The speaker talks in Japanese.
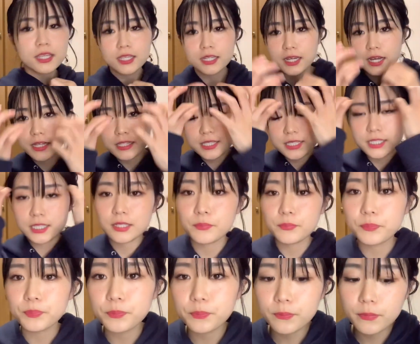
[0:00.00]
いい感じ。
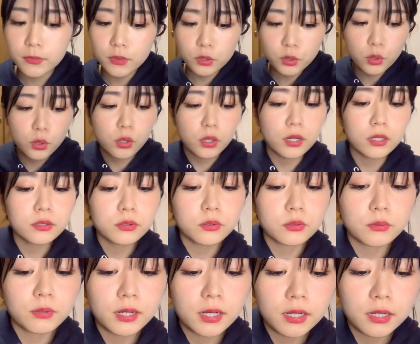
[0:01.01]
と、あ
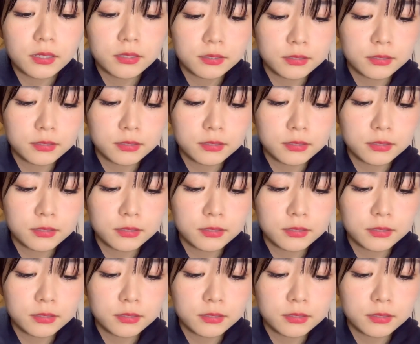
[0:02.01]
とは、